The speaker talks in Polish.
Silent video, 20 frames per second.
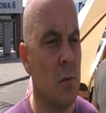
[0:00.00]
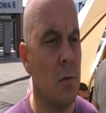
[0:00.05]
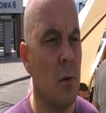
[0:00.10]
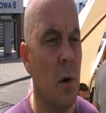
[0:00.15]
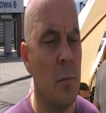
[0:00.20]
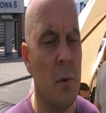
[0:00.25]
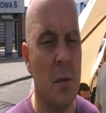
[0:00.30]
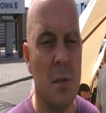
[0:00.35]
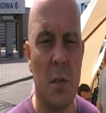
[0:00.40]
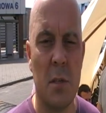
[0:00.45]

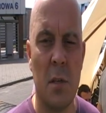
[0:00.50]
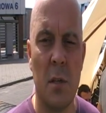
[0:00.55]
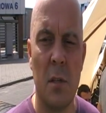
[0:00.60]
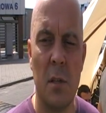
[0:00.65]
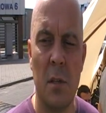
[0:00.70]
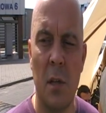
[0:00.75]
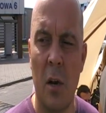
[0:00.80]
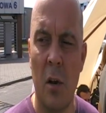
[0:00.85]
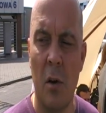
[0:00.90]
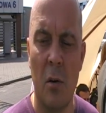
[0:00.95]
łamie
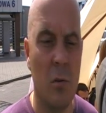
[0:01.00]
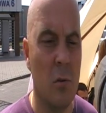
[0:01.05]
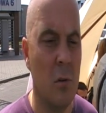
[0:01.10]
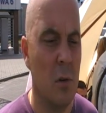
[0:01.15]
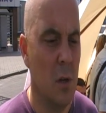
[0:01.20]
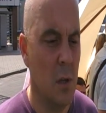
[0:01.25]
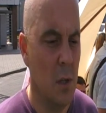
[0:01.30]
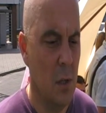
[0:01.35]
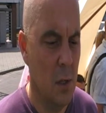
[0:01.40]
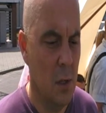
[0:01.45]
zasady dialogu.
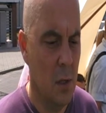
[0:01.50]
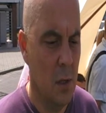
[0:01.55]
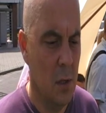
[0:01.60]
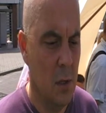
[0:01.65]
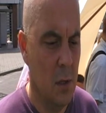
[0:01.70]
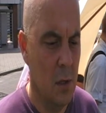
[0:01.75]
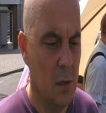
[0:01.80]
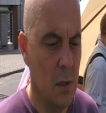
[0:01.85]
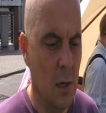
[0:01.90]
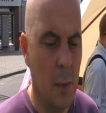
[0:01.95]

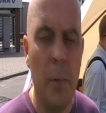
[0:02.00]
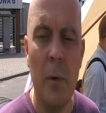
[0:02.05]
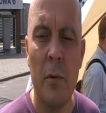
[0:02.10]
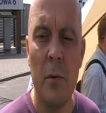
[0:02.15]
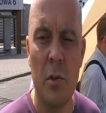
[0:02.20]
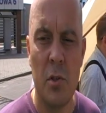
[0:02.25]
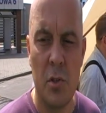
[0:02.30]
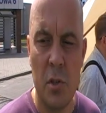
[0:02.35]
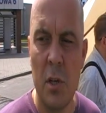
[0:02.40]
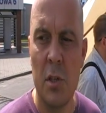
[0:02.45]
Ja
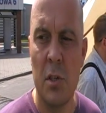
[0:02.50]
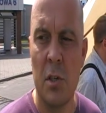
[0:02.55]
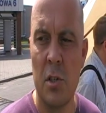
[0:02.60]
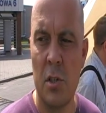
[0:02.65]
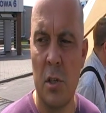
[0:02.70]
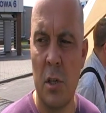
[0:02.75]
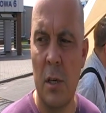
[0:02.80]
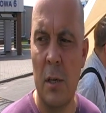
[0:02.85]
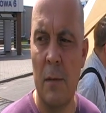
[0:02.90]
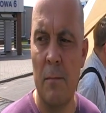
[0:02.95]
powiem szczerze,
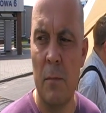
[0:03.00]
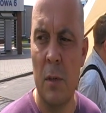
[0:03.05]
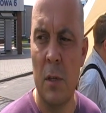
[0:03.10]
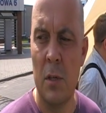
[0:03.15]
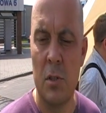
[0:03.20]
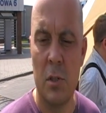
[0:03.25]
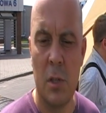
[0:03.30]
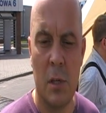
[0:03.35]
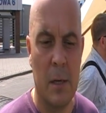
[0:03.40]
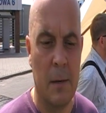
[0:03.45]
że,
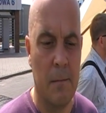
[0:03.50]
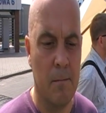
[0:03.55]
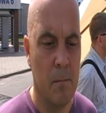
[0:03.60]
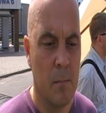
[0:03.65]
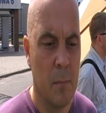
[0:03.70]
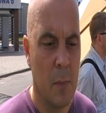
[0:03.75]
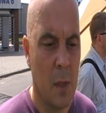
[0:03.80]
że